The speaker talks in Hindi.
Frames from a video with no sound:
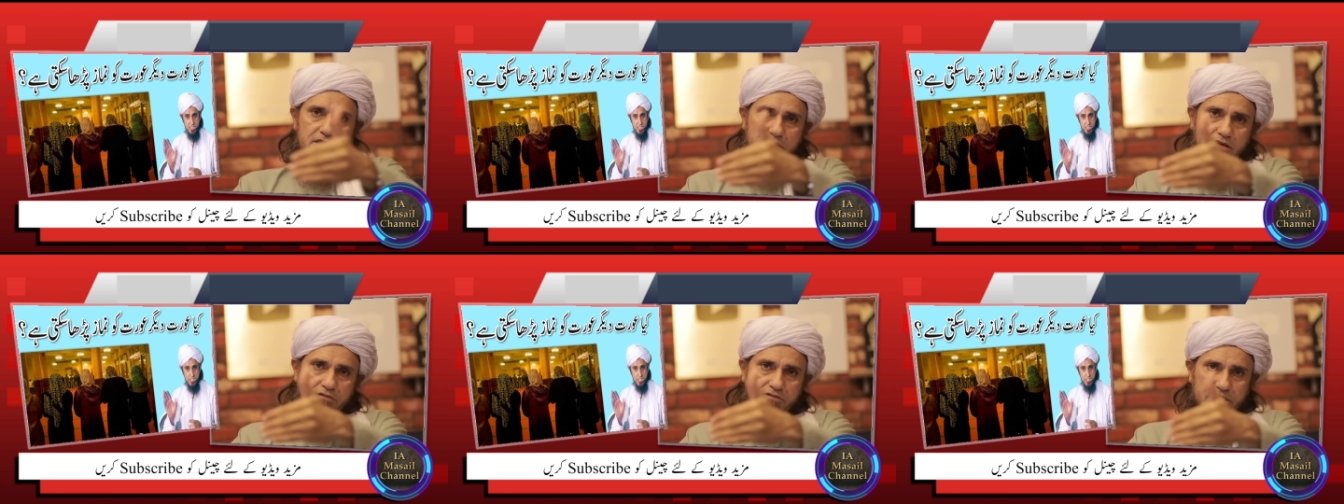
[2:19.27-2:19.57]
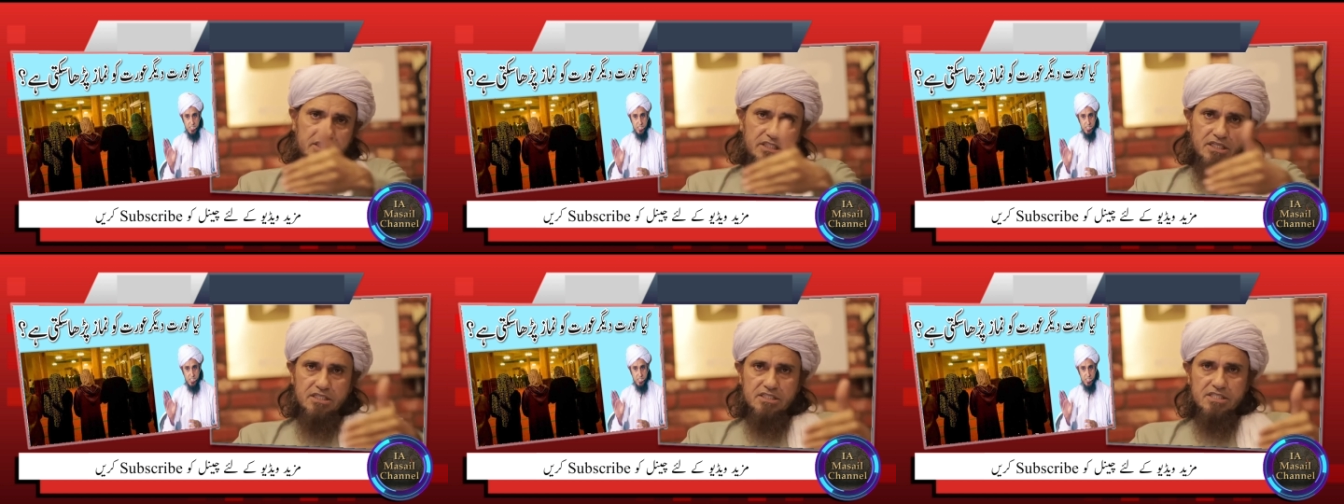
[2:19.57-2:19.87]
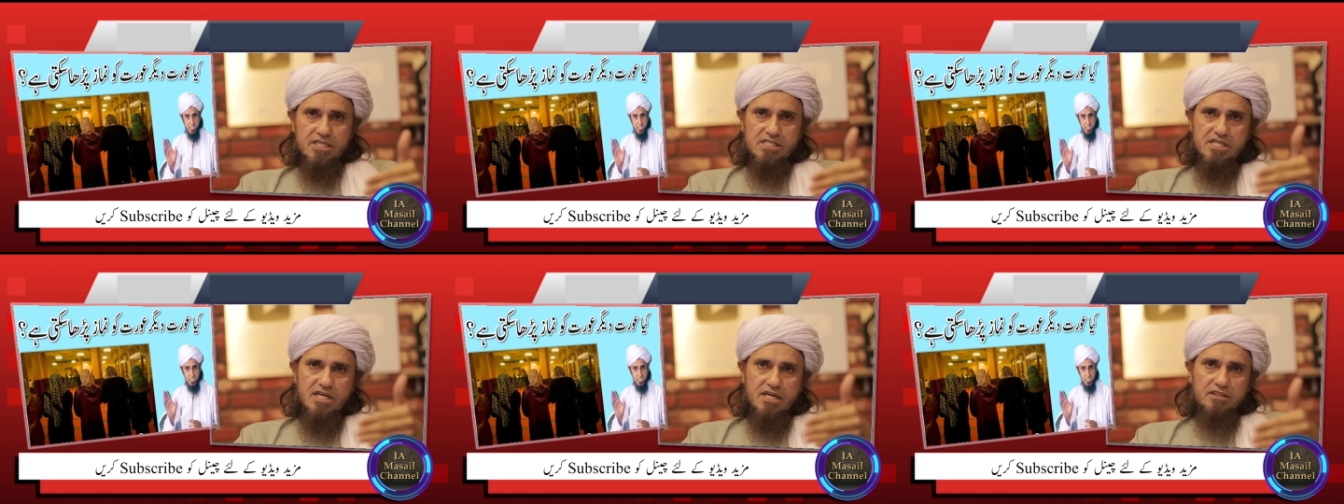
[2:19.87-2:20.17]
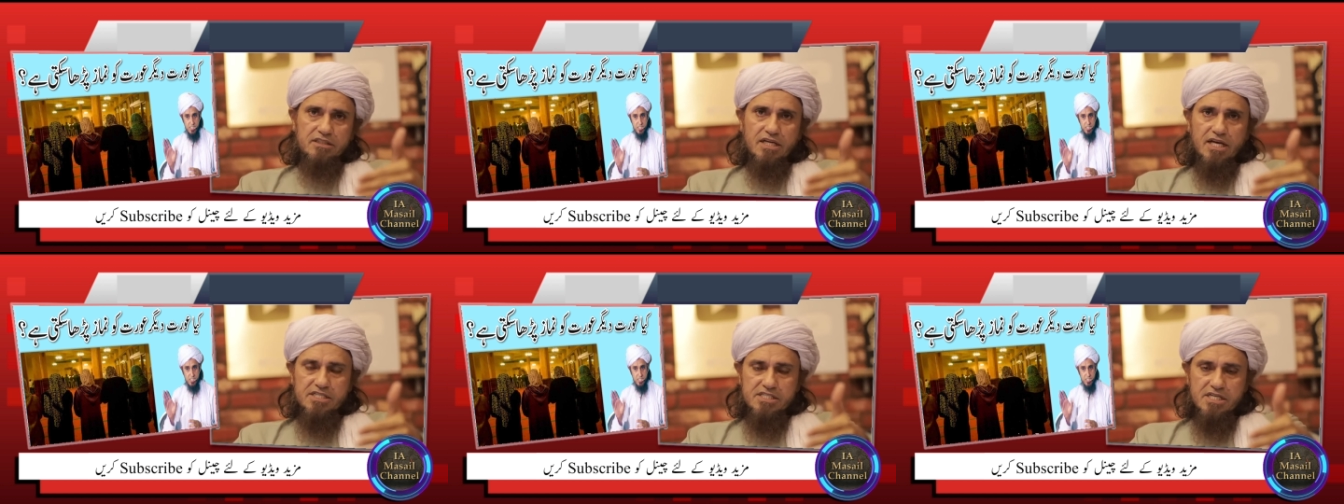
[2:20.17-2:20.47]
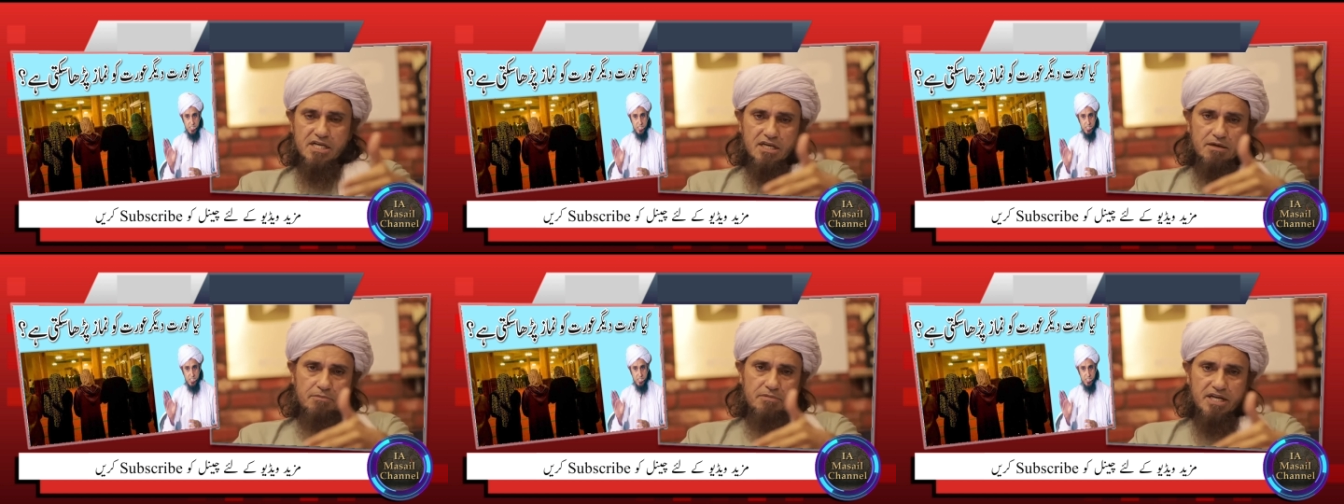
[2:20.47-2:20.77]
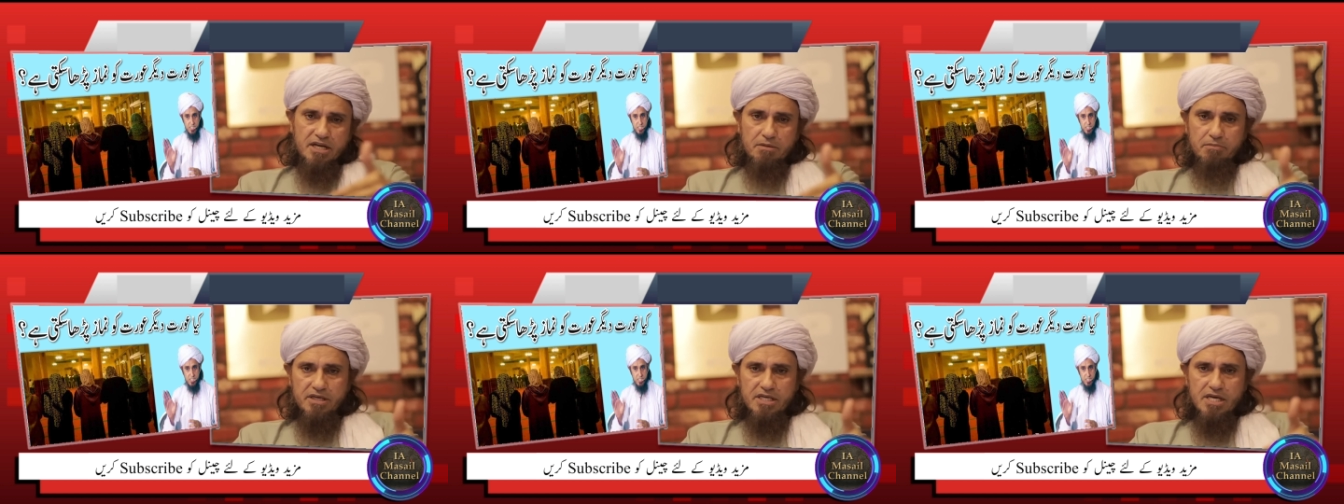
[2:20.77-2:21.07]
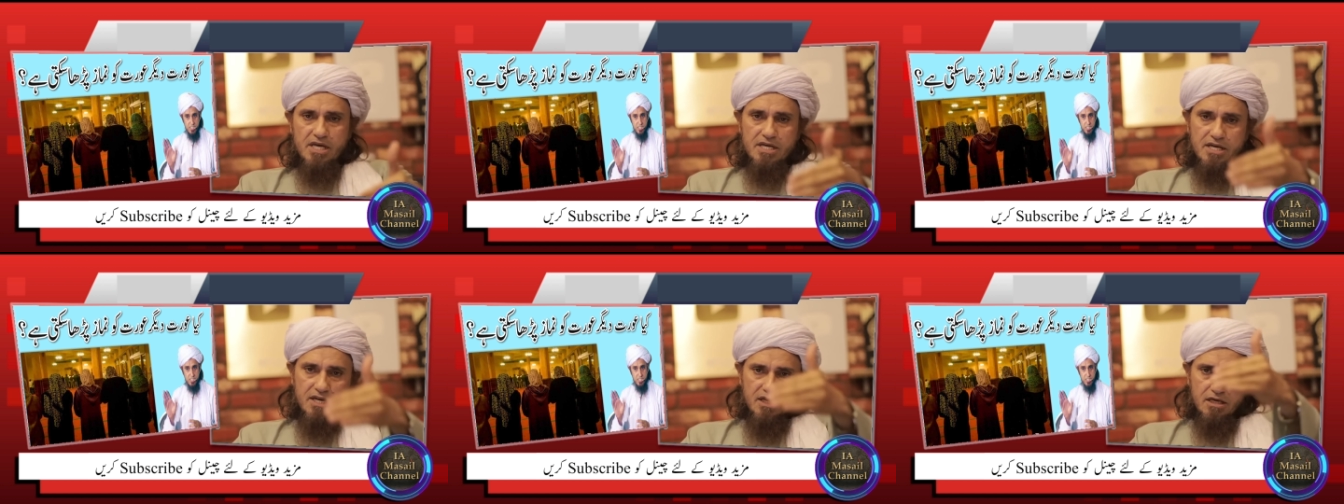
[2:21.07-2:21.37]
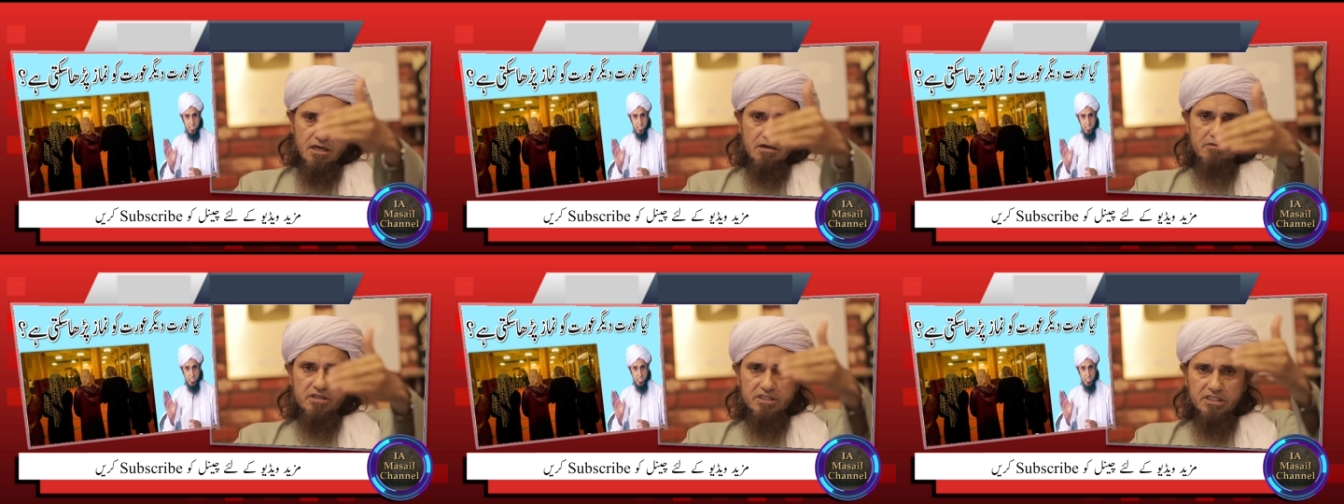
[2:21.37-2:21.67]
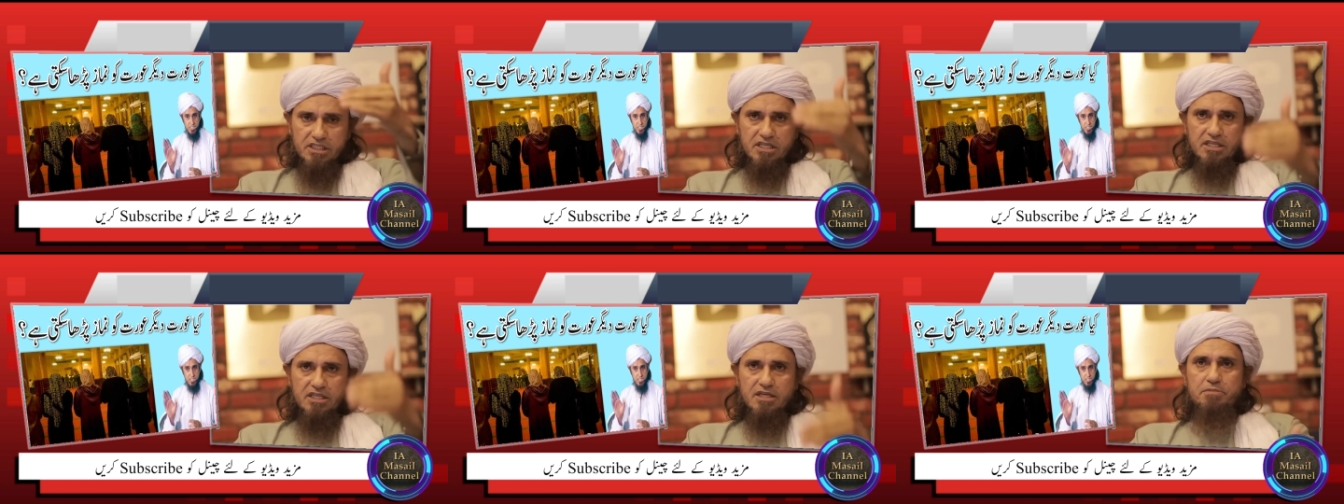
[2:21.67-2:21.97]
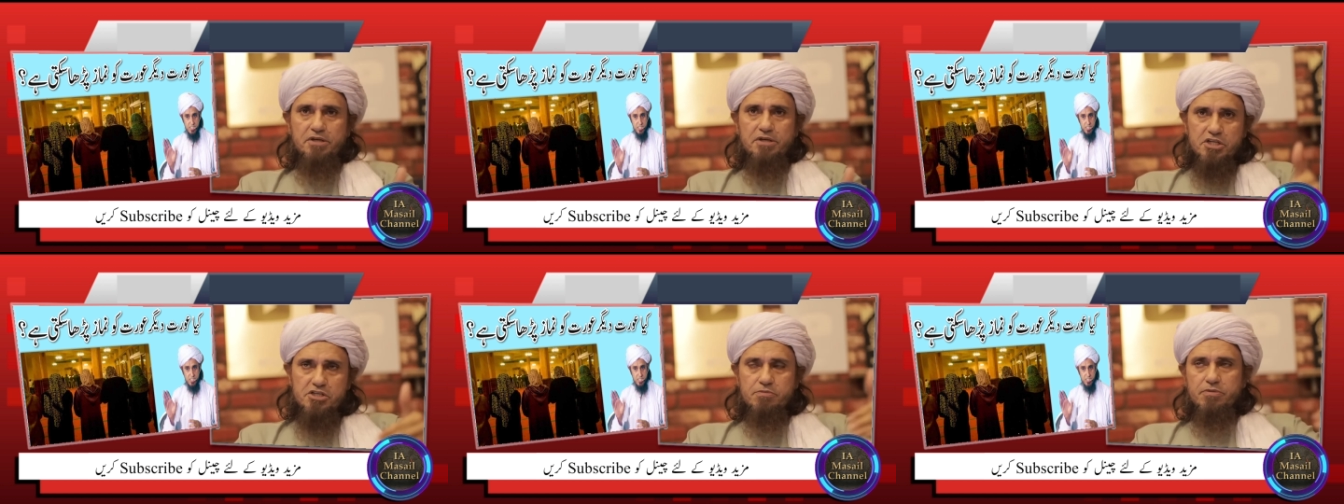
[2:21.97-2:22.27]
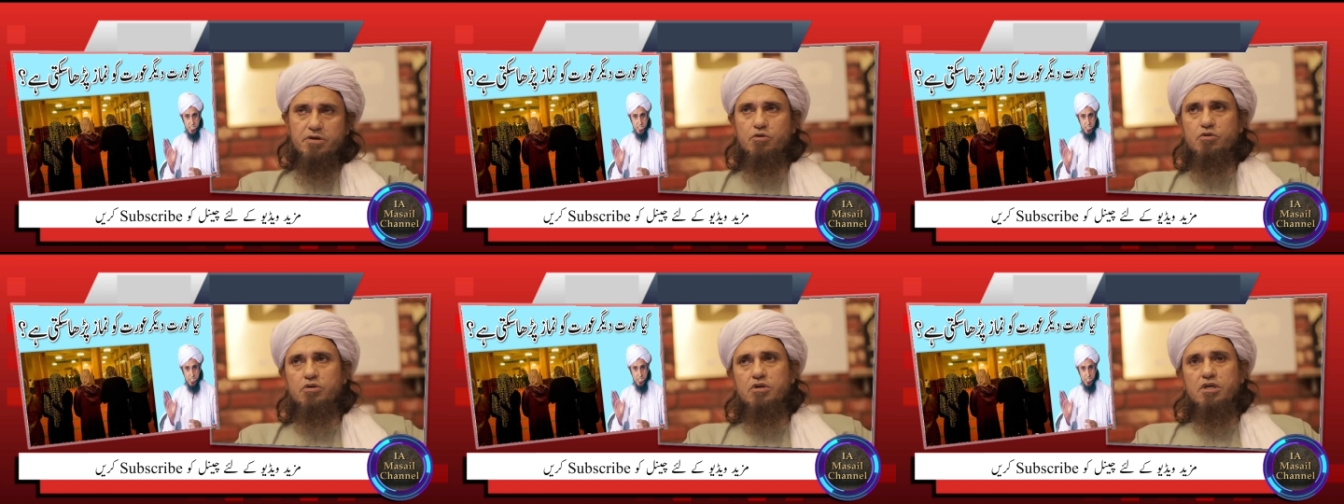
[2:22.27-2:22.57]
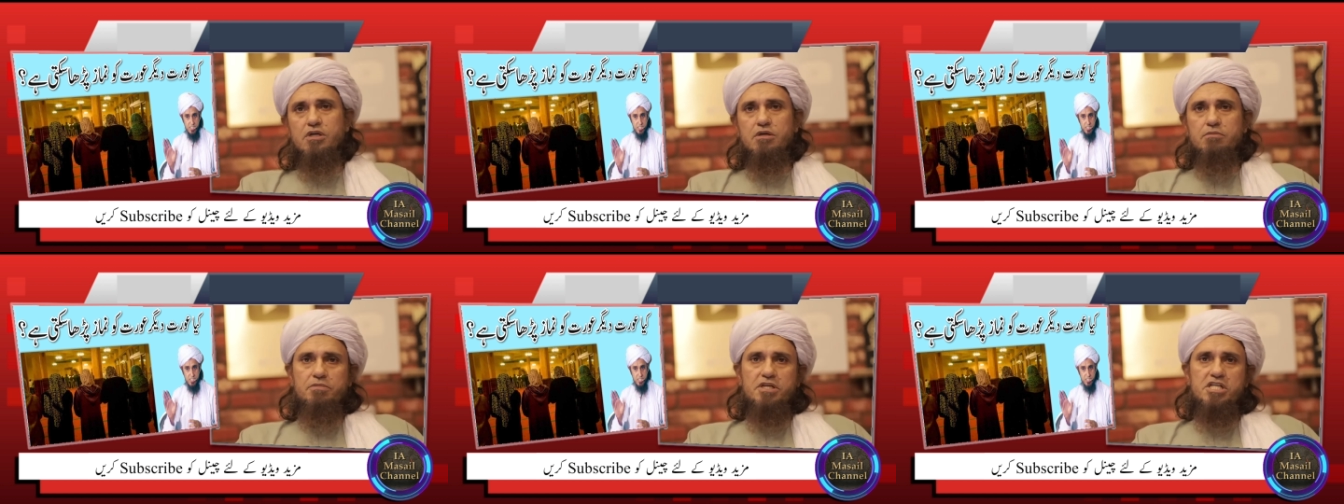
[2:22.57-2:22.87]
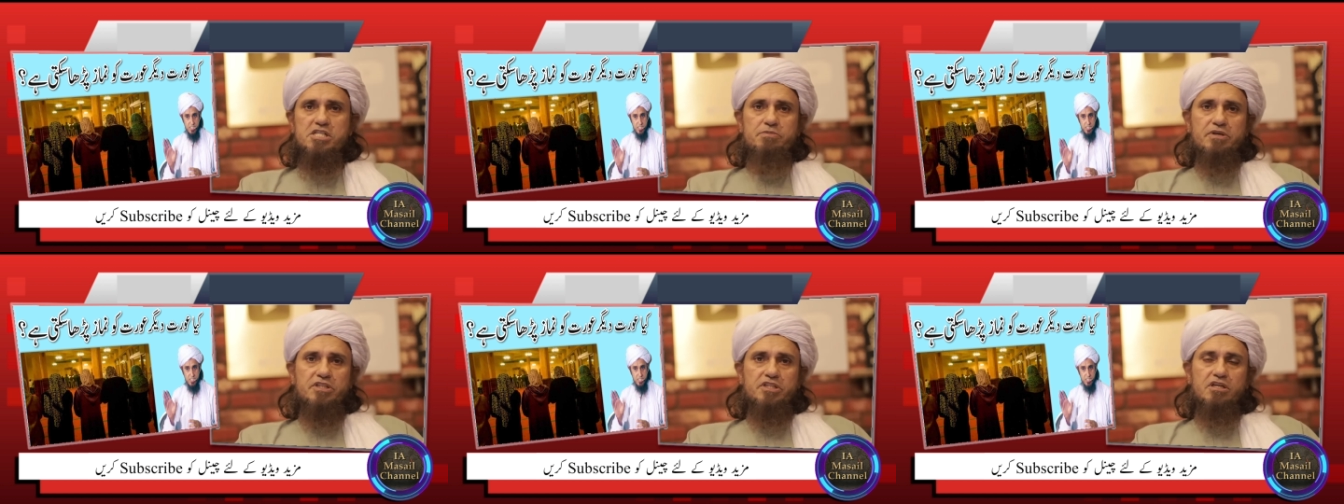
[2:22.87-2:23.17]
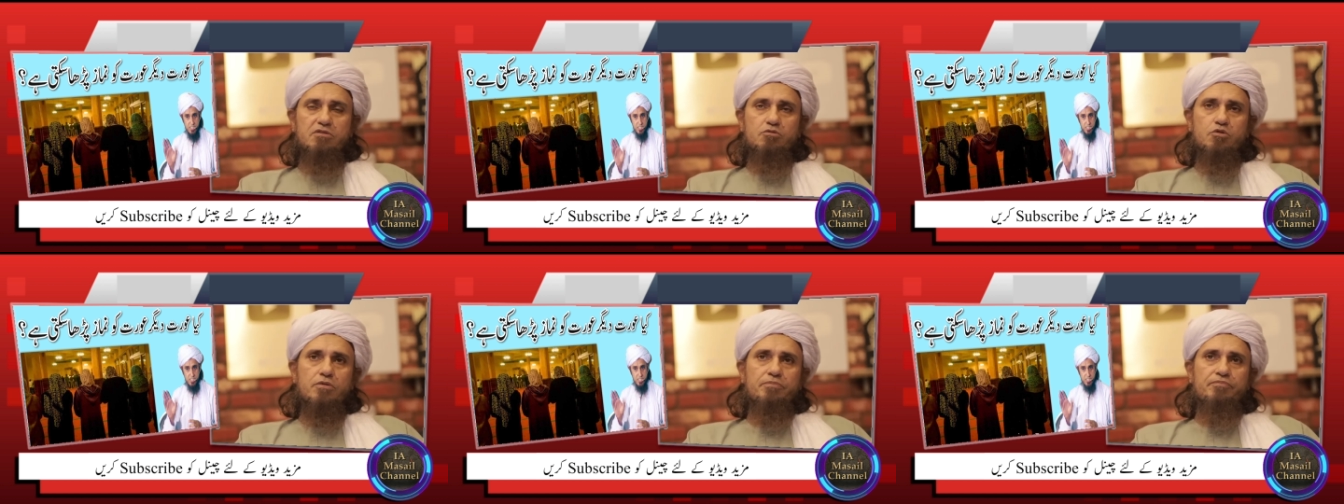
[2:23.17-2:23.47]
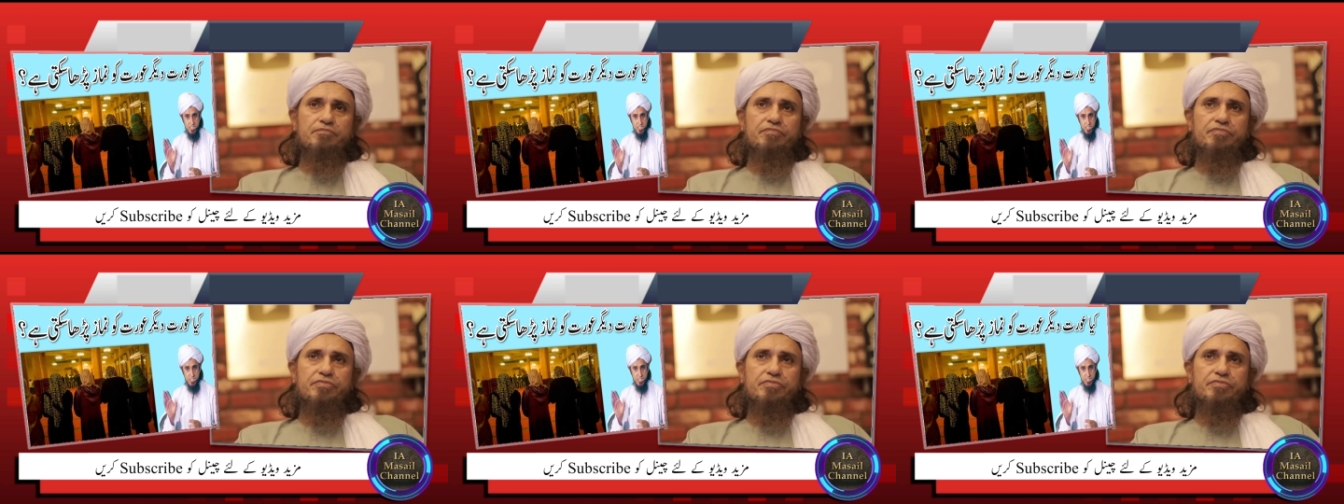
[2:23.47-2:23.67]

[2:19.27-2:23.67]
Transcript: ख़वान जैसे हजरत आयशा के बारे में यही है ना कि खातन के बीच में हो बीच में थी वो